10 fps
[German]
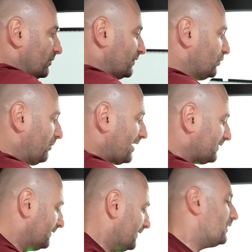zum
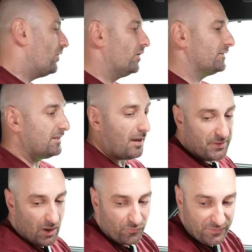Zumachen und ich habe
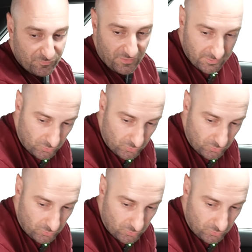hier auf jeden Fall